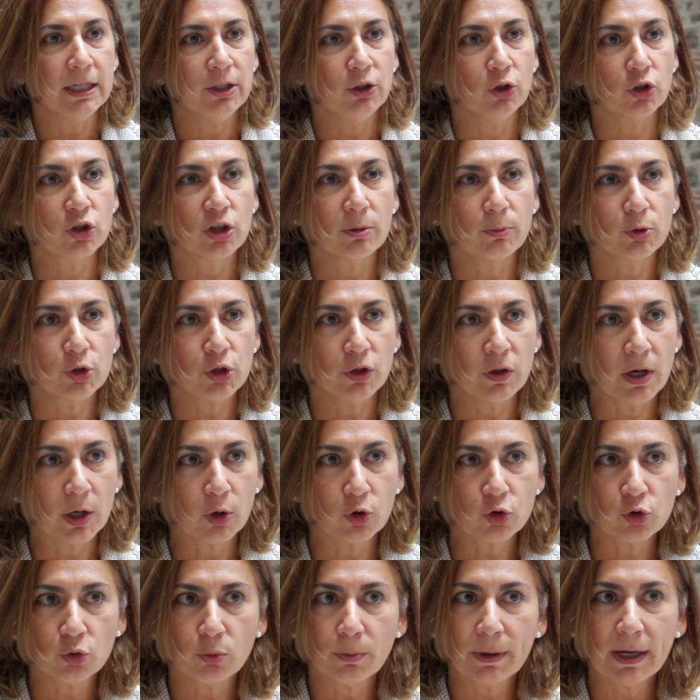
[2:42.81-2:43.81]
Nos hemos ido
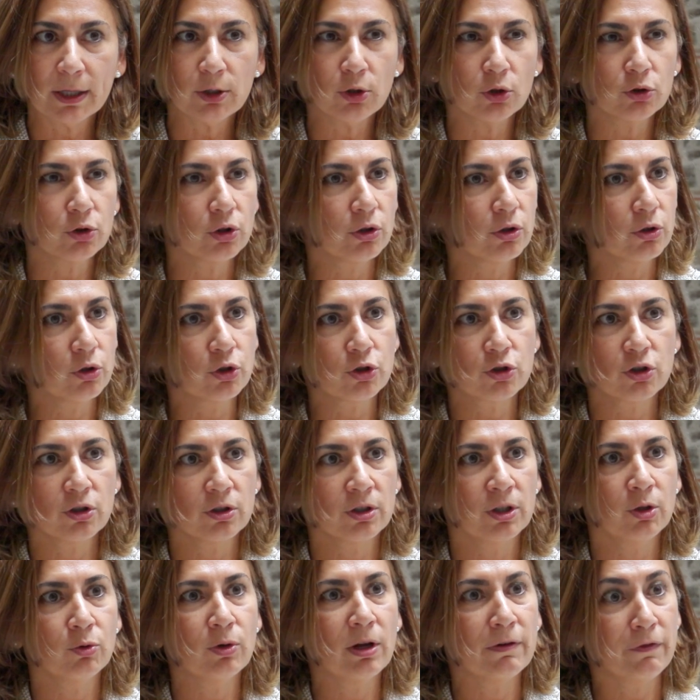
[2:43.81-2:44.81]
acostumbrando todos
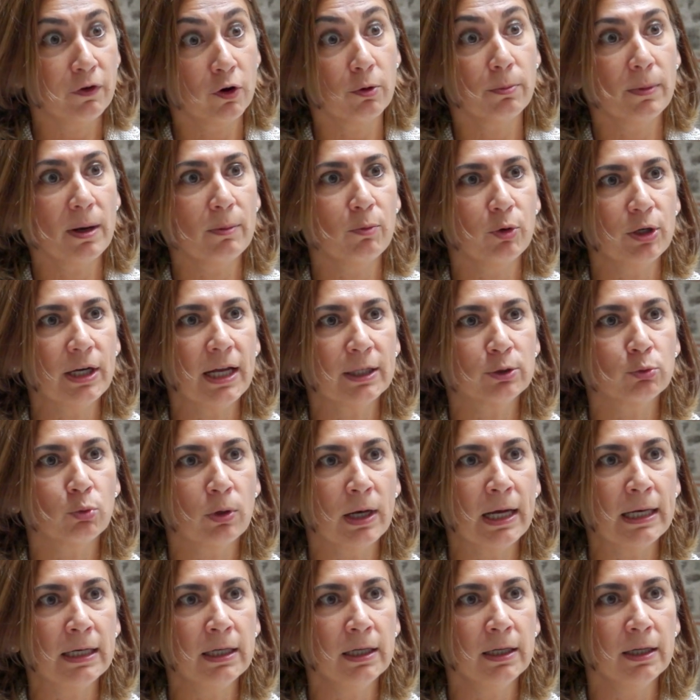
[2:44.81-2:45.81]
de una forma muy
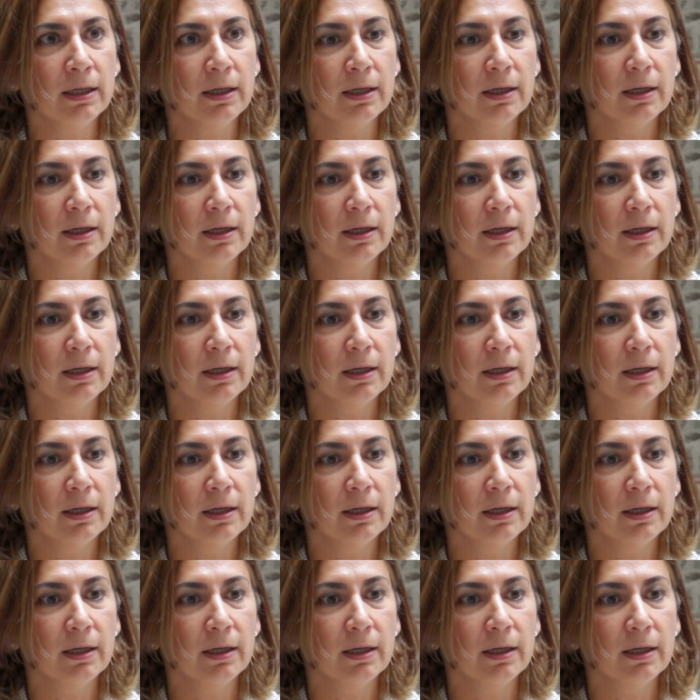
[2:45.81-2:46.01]
natural